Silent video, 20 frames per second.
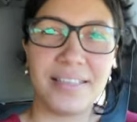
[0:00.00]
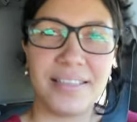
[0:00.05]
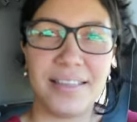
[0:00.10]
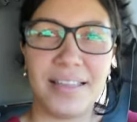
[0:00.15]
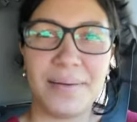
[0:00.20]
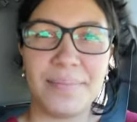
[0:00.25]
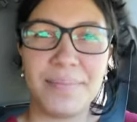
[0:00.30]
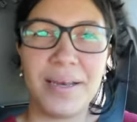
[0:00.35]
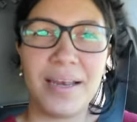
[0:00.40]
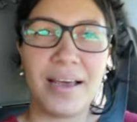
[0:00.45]

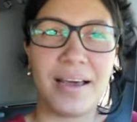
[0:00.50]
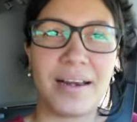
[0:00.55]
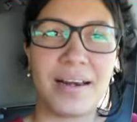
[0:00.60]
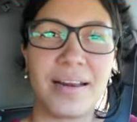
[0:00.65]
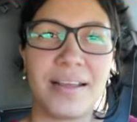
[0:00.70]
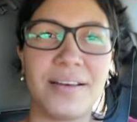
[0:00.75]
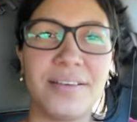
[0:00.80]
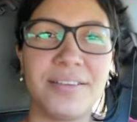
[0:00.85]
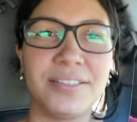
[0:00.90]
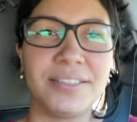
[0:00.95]
Déjenme las
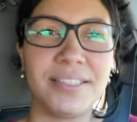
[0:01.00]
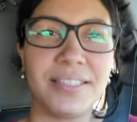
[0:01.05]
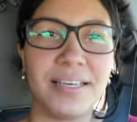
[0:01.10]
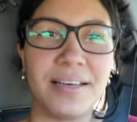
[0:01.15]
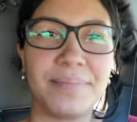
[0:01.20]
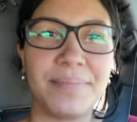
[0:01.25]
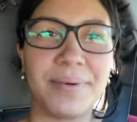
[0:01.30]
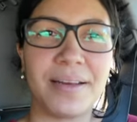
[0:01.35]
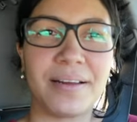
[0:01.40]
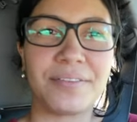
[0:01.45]
arreglo,
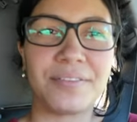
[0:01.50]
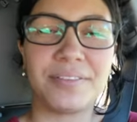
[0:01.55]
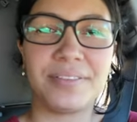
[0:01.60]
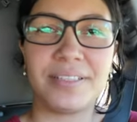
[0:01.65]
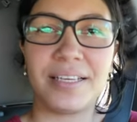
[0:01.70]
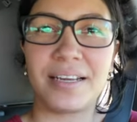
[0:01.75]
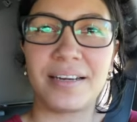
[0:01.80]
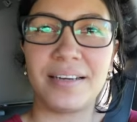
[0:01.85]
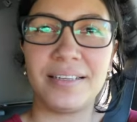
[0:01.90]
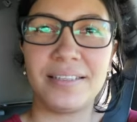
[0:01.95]
chicas, para
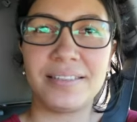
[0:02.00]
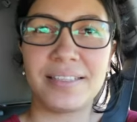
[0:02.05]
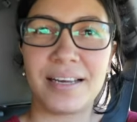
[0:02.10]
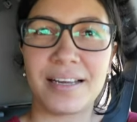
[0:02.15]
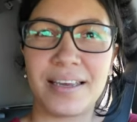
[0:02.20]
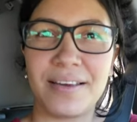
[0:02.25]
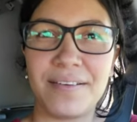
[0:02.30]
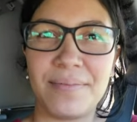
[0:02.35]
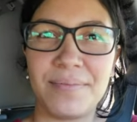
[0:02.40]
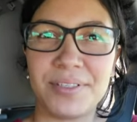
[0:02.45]
contarles a
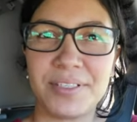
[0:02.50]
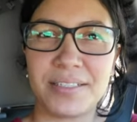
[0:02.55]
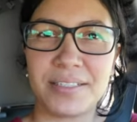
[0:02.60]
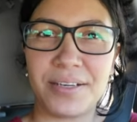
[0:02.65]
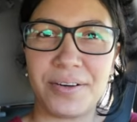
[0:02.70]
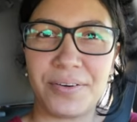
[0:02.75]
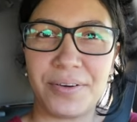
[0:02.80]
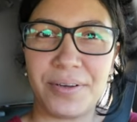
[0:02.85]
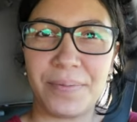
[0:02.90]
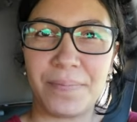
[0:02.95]
qué vamos a
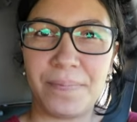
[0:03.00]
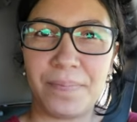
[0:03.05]
hacer hoy.